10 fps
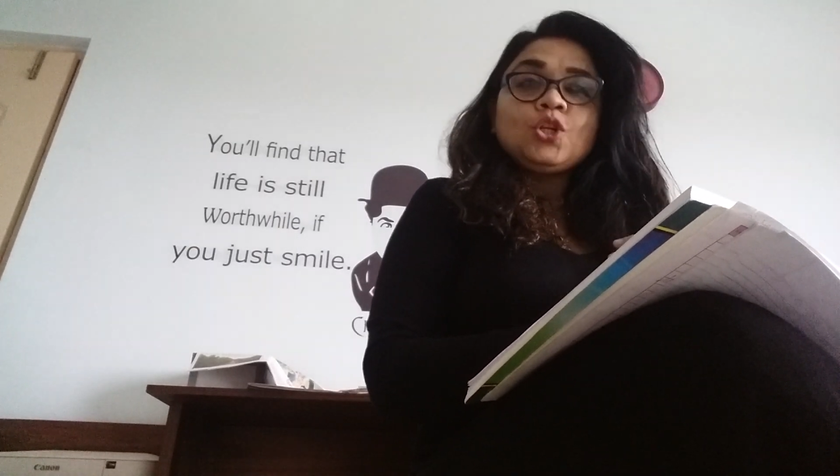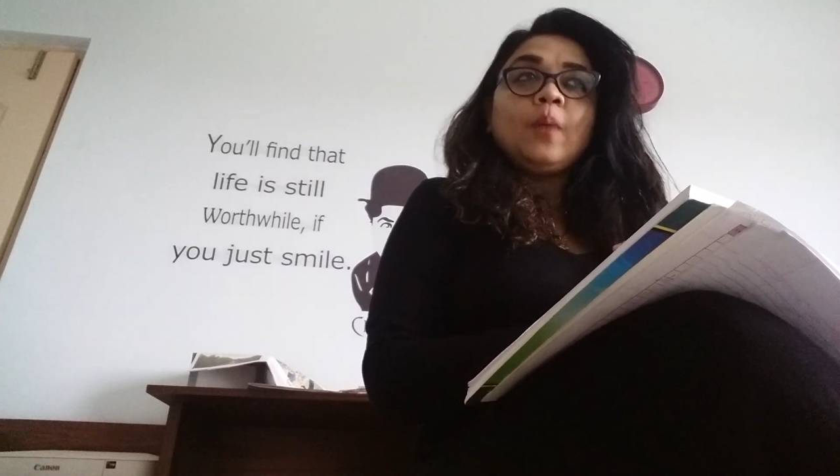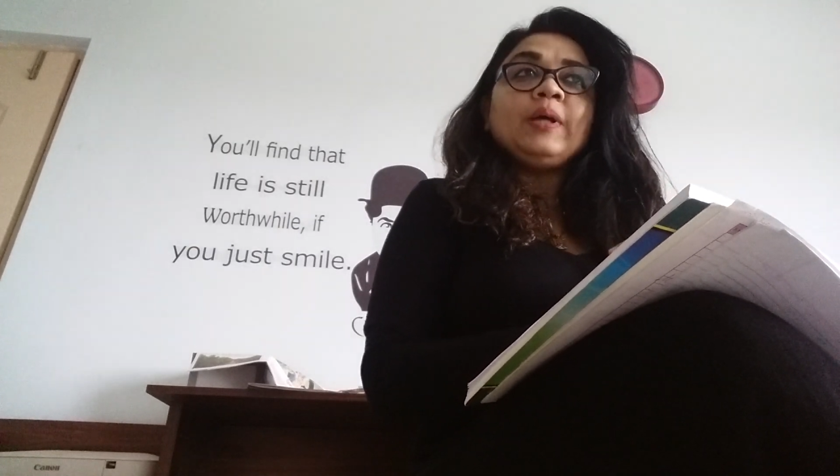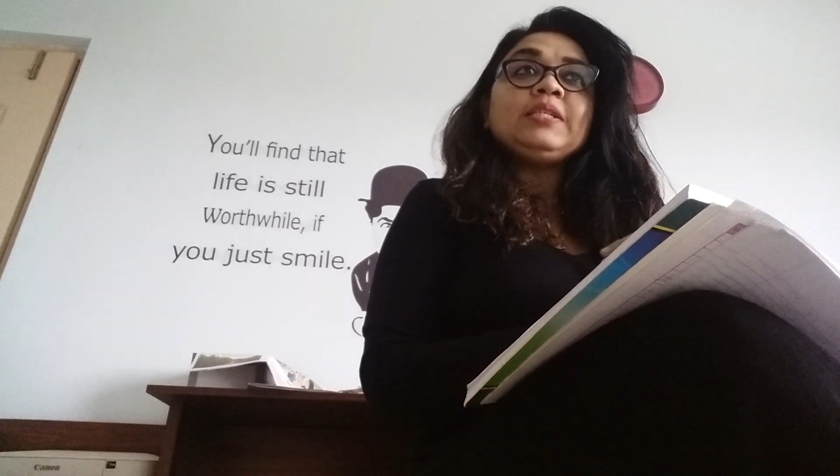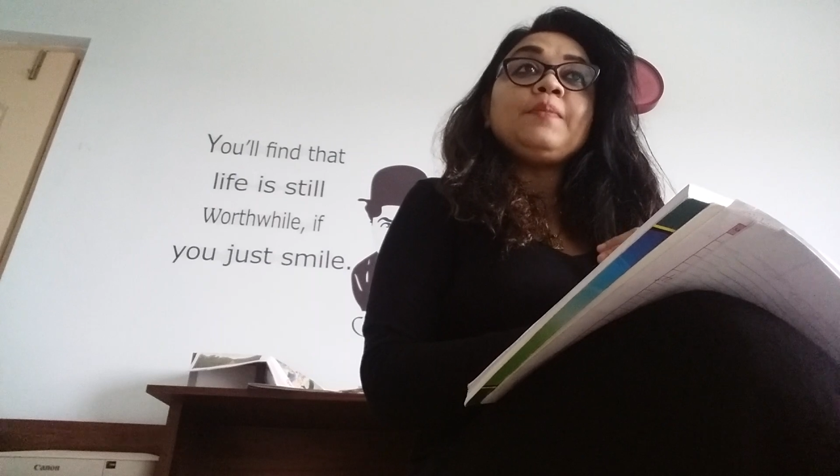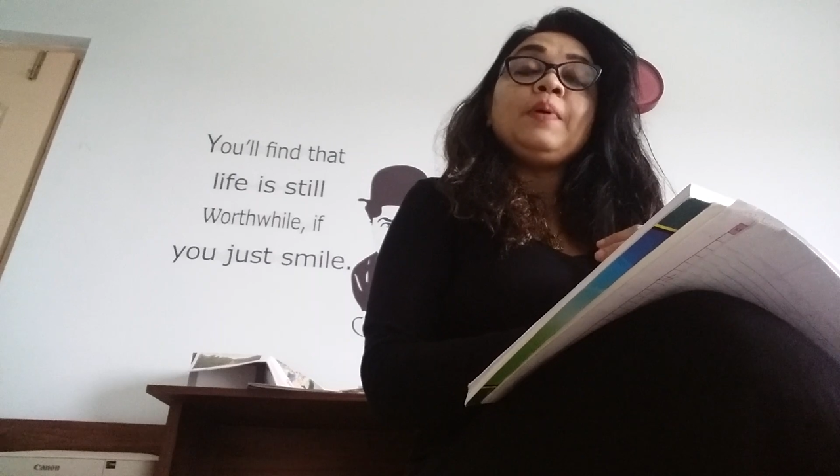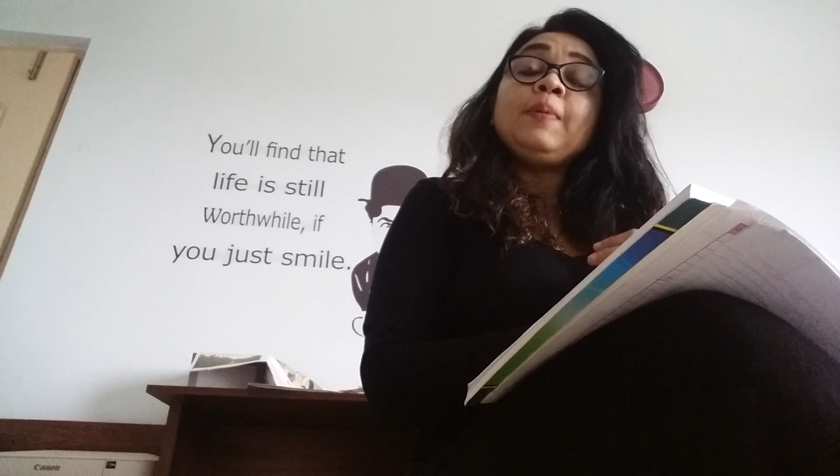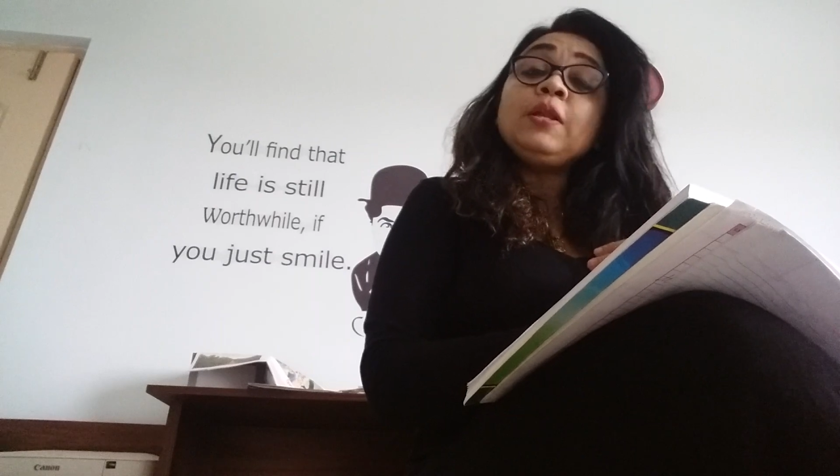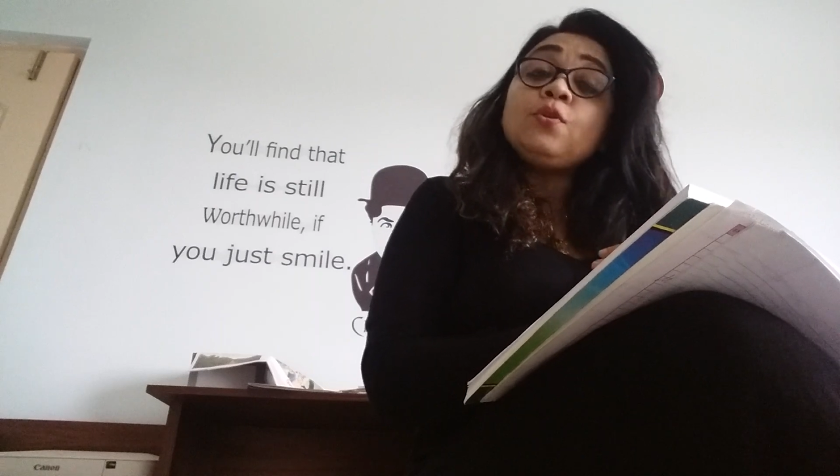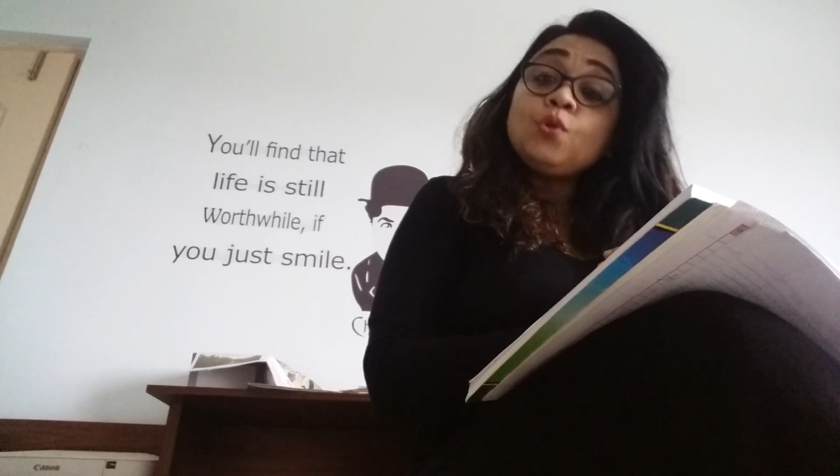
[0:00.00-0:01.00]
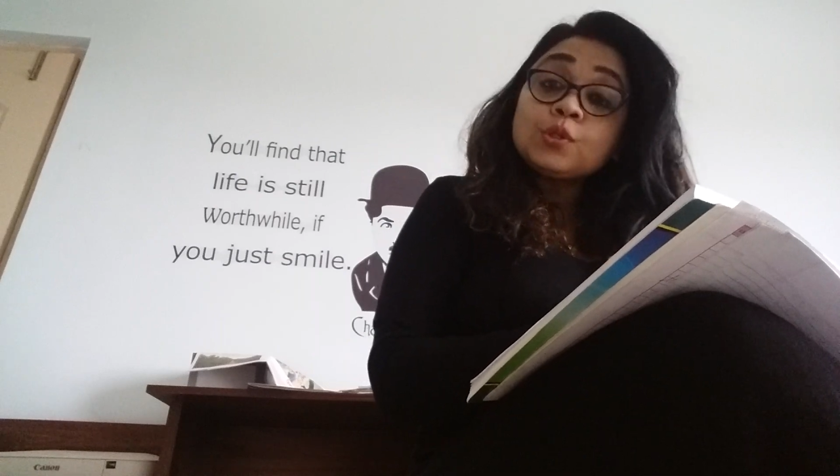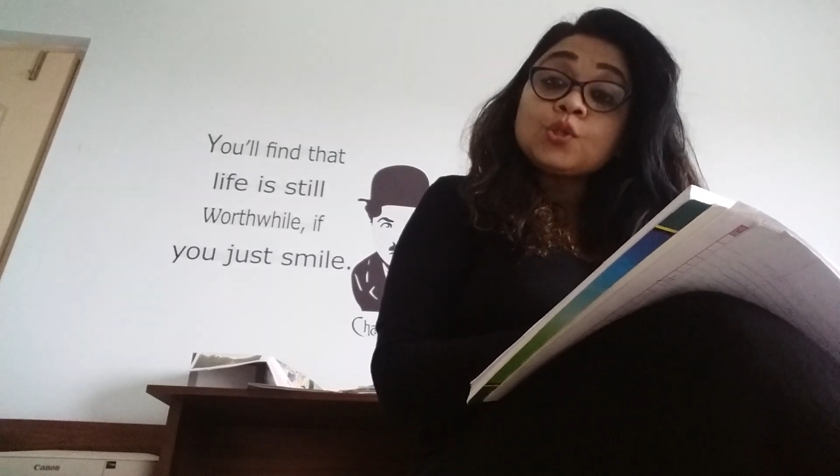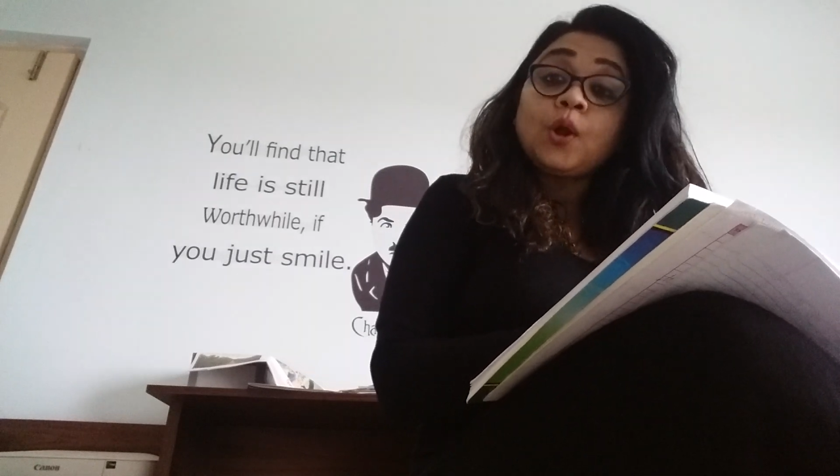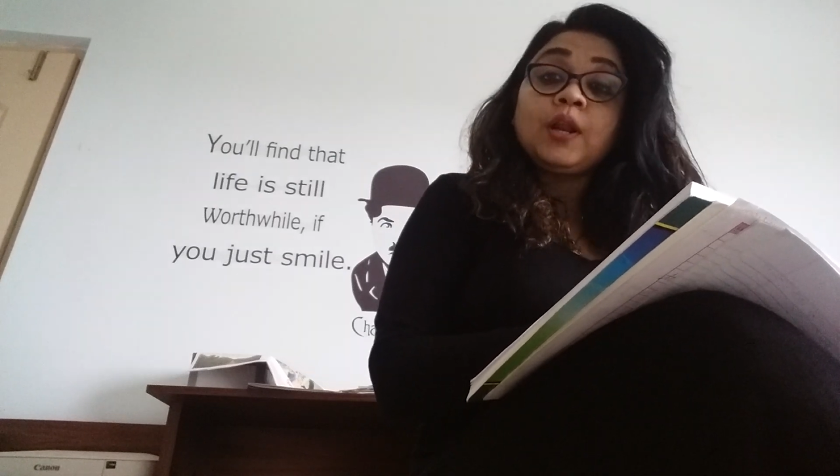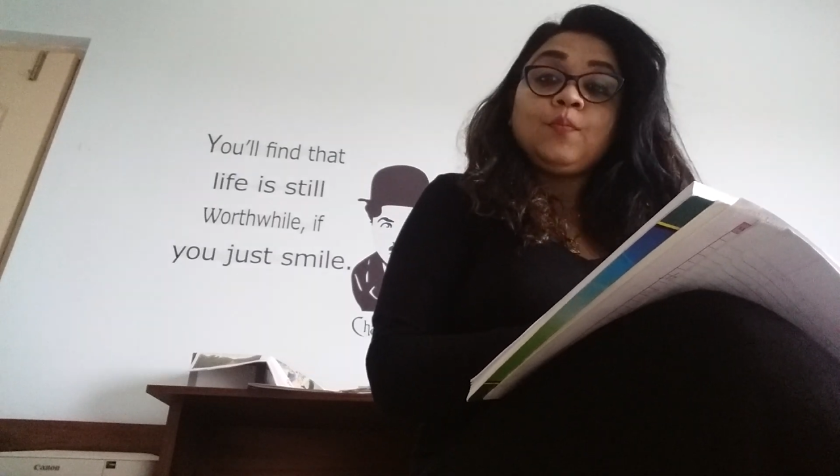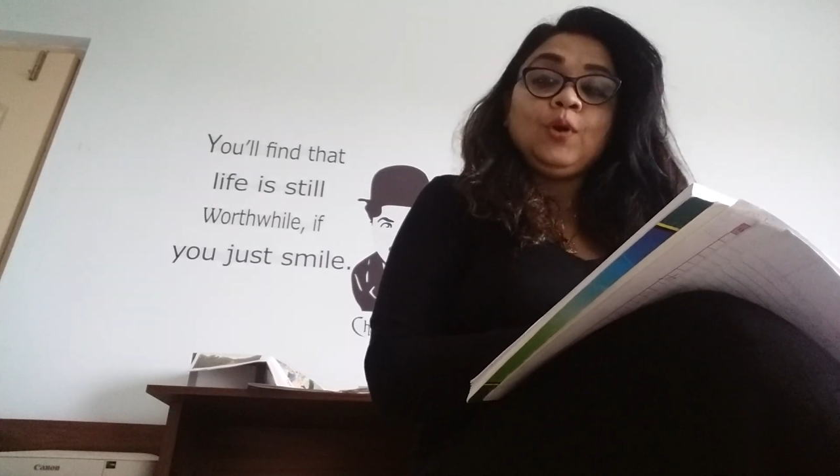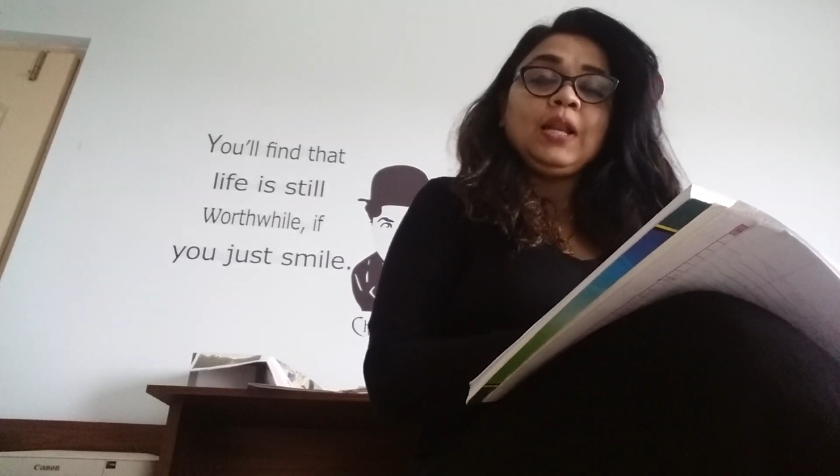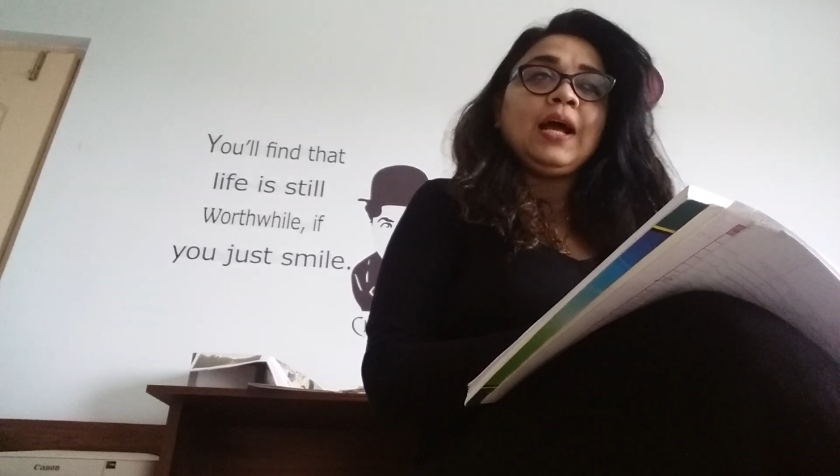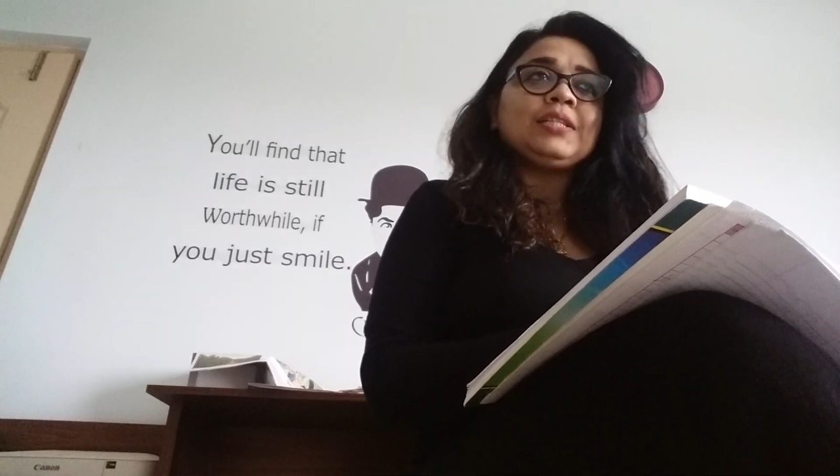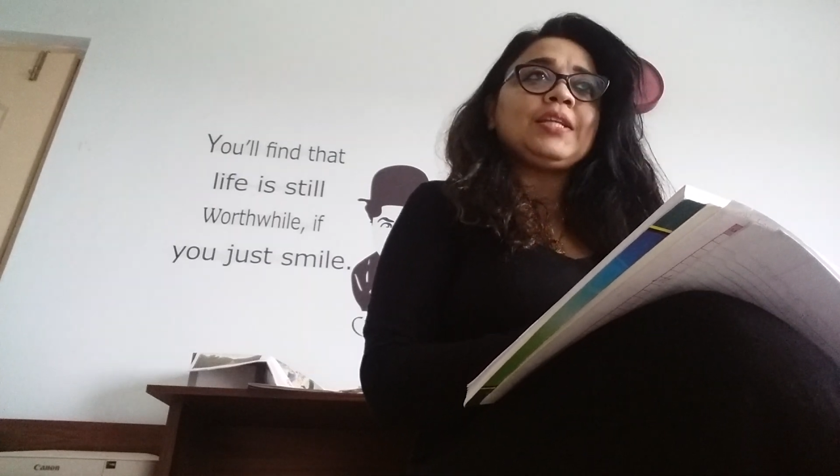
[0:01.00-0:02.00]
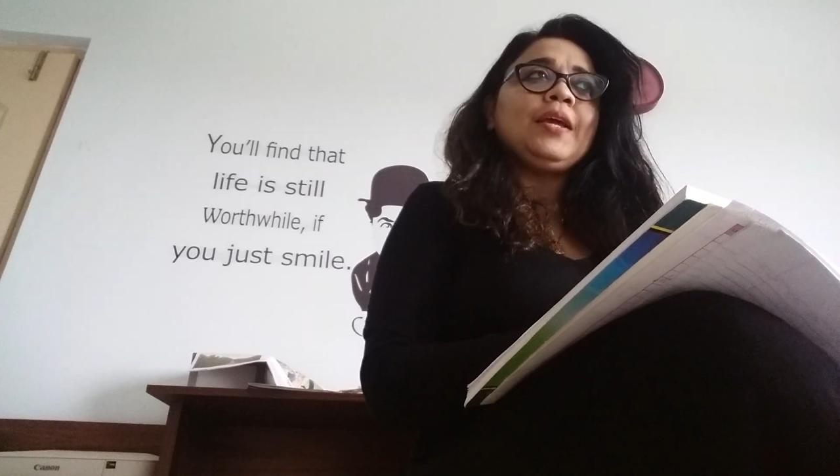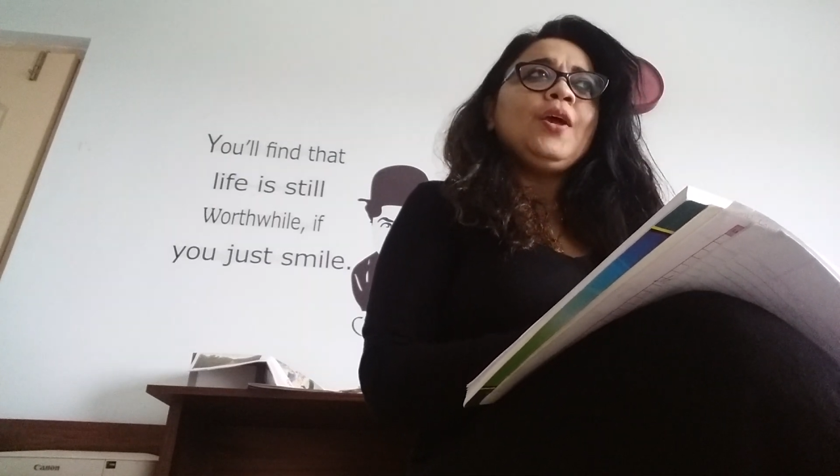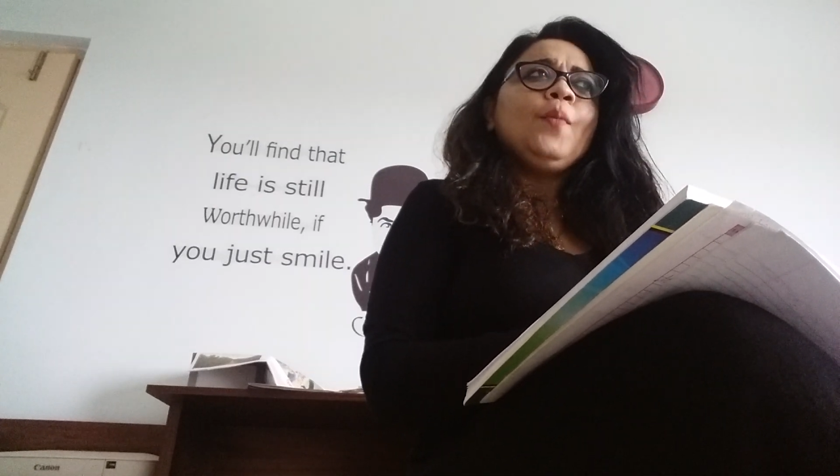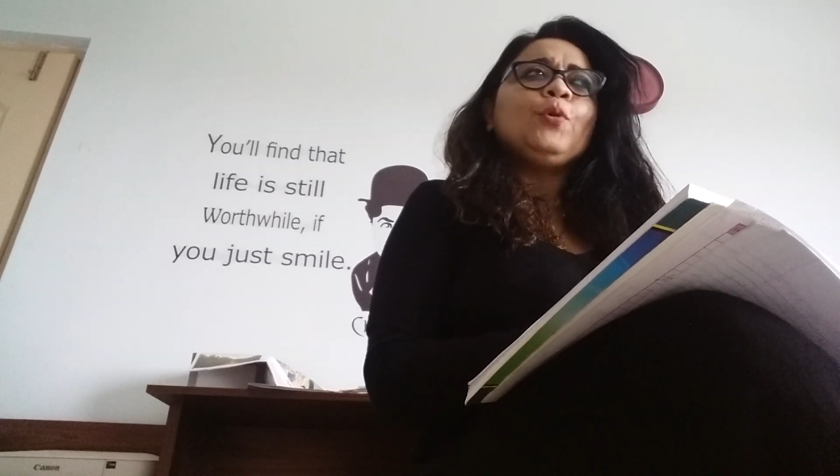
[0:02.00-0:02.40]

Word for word: সমাজের বিভিন্ন স্তরের মহিলা আসে